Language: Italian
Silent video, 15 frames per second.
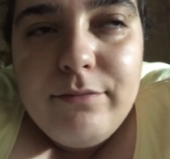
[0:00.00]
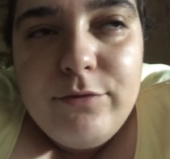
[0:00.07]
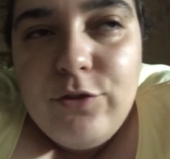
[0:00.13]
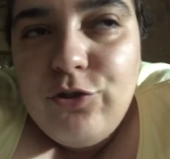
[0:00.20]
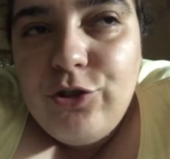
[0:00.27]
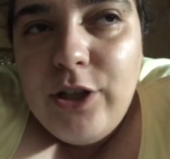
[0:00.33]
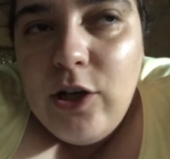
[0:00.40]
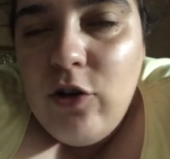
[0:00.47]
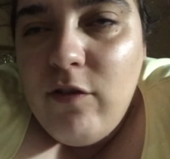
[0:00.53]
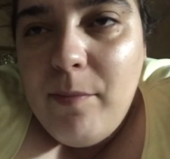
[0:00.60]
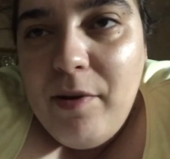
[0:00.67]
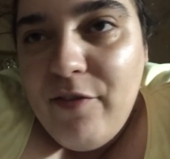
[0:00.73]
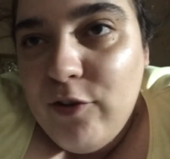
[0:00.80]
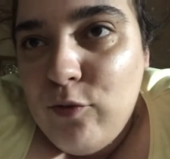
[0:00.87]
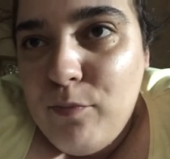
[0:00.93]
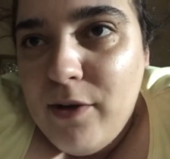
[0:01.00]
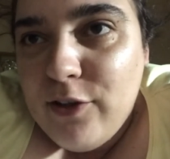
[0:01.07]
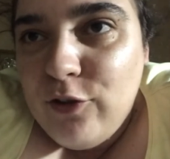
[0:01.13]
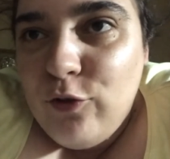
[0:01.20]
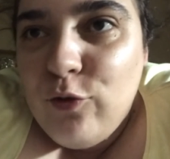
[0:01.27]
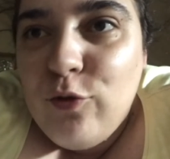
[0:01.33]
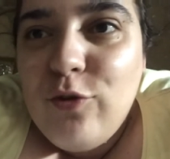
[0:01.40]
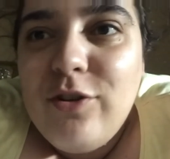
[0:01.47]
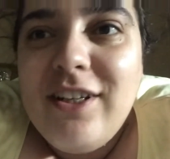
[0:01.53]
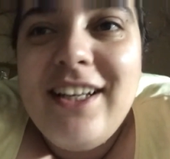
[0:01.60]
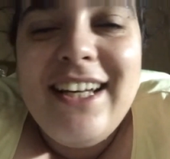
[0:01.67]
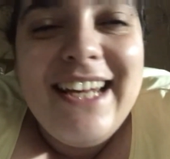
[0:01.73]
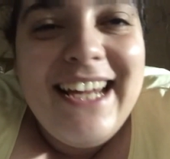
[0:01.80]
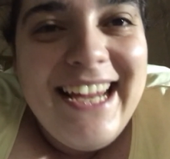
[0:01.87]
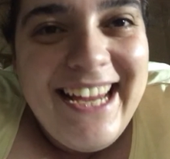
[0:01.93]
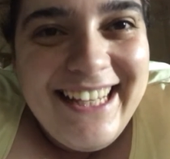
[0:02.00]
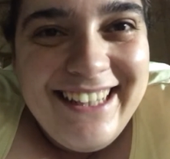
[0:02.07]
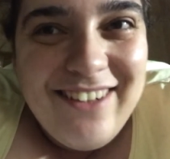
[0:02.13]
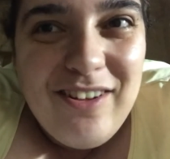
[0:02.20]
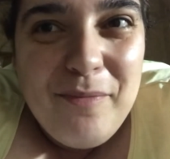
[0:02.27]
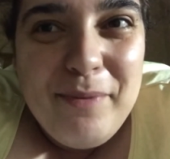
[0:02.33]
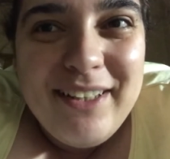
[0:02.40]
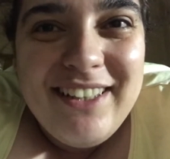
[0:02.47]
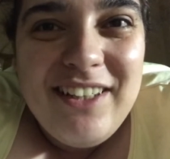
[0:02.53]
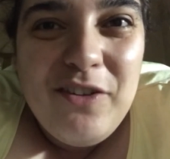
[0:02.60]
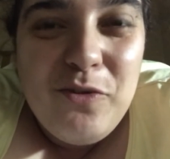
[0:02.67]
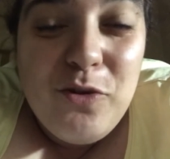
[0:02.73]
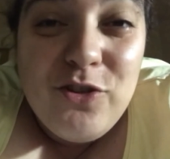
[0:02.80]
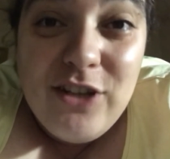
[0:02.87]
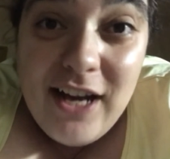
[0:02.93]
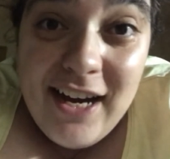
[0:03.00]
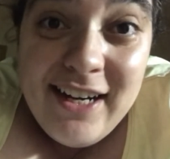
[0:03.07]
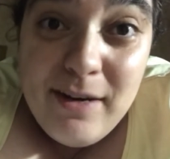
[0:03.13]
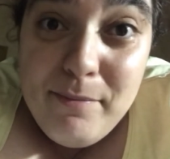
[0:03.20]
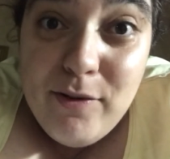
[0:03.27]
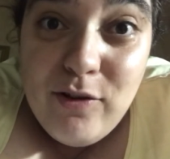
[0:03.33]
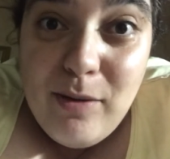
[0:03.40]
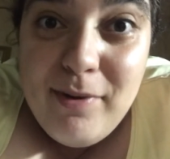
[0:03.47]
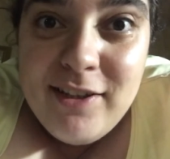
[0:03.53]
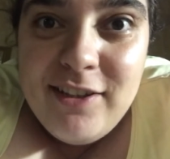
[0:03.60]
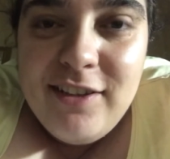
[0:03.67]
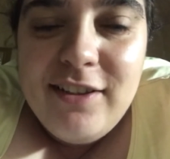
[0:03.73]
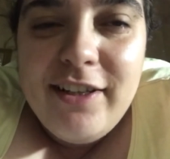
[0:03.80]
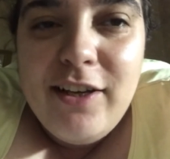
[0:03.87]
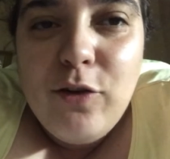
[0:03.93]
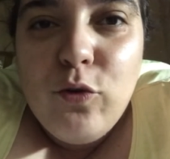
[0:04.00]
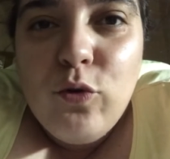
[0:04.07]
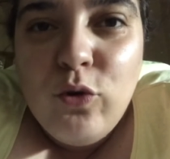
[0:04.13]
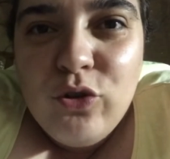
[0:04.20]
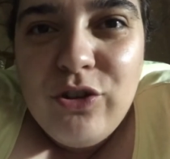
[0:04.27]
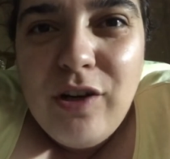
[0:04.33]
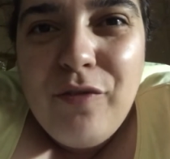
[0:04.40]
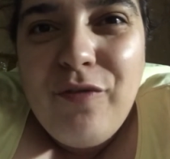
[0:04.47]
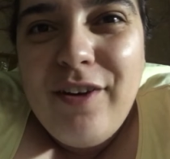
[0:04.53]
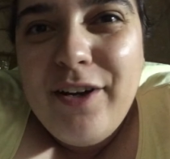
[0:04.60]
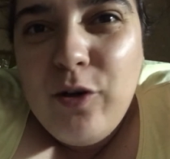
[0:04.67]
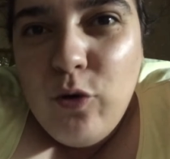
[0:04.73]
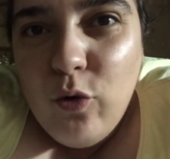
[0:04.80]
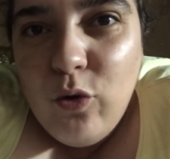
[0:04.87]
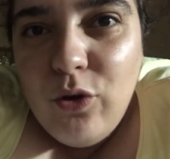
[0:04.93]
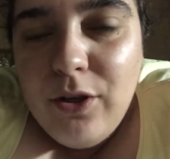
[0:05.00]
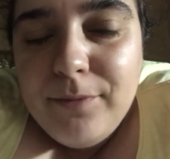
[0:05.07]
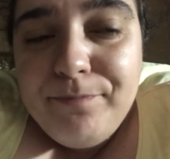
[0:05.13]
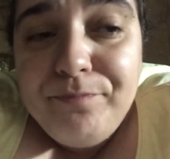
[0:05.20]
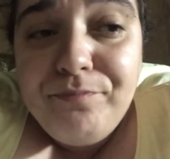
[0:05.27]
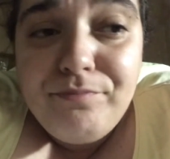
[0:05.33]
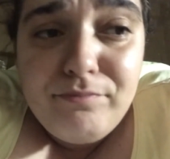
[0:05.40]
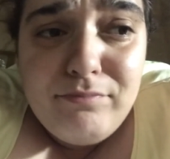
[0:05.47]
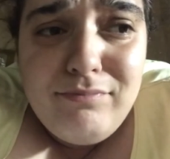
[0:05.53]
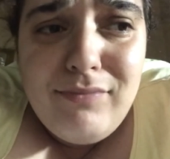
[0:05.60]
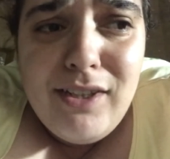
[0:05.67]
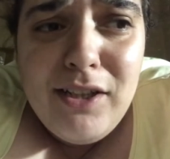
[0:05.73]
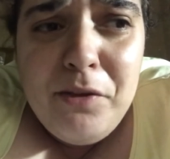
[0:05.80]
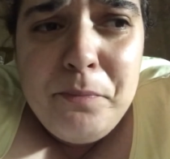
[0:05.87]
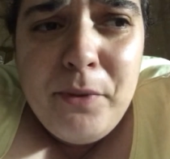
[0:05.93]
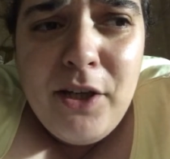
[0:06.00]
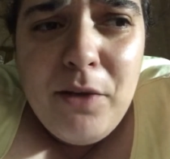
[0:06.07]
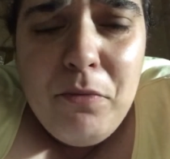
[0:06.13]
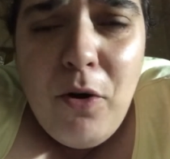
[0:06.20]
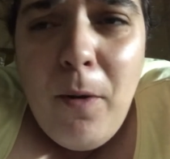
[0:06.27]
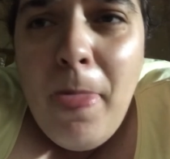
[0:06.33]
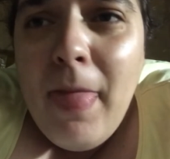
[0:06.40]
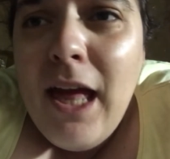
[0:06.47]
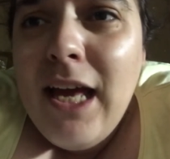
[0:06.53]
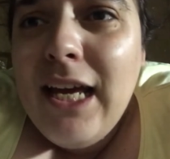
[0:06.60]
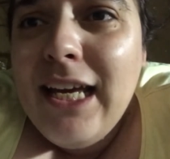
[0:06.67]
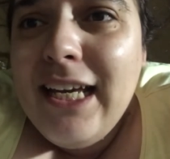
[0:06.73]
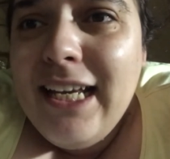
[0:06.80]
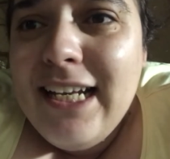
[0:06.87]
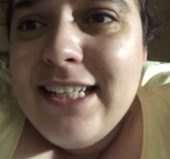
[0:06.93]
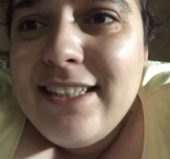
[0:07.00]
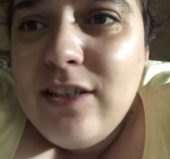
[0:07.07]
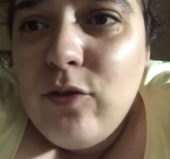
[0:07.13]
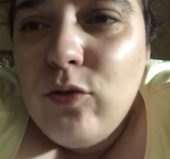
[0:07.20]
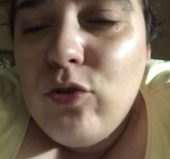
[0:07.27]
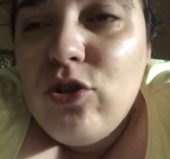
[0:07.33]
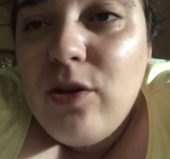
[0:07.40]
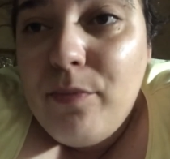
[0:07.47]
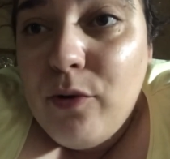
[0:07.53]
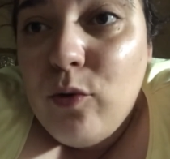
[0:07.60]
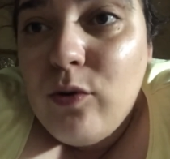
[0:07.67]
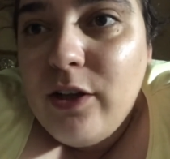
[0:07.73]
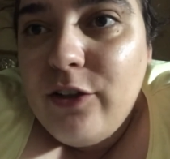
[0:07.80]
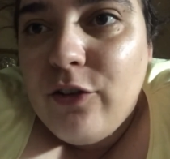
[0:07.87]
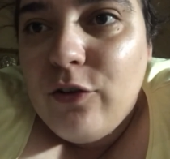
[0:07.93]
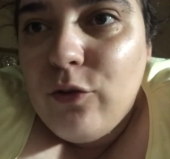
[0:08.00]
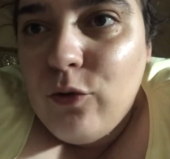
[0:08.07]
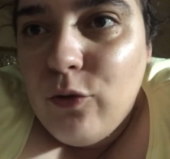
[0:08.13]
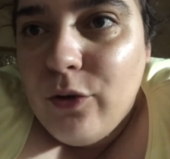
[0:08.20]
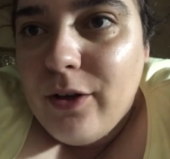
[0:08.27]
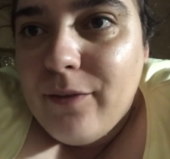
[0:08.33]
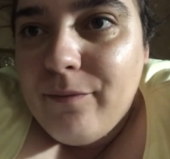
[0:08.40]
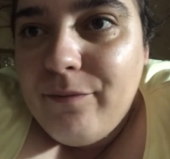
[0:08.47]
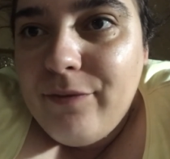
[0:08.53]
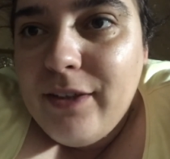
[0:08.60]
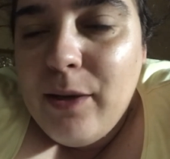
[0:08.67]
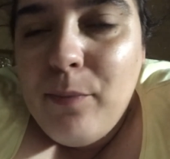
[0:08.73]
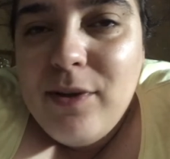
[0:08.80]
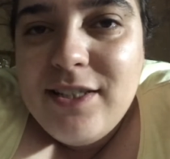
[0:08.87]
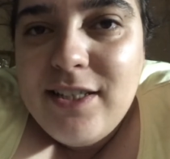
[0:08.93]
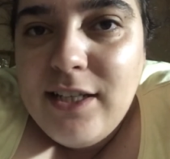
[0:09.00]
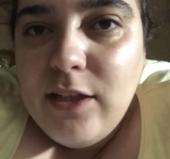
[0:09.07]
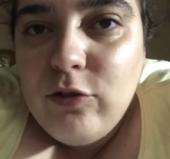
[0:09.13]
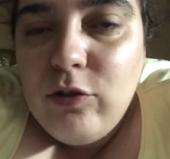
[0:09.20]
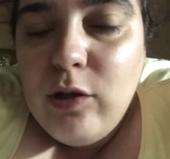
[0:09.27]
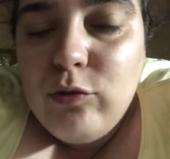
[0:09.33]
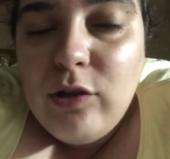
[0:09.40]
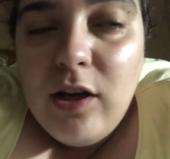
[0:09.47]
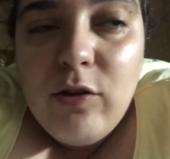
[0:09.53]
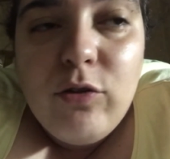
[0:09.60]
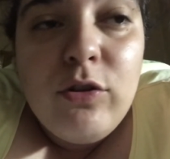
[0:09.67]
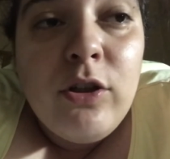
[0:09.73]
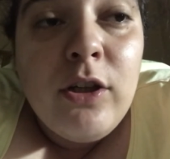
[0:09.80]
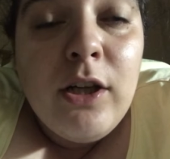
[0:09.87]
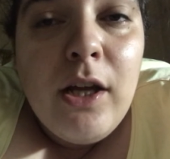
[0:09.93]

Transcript: Diego ha fatto un partitone, è entrato a partita in corsa, ha cambiato la partita che oltre a fare gol, il primo il secondo si è procurato il rigore, che poi ha segnato Lautaro.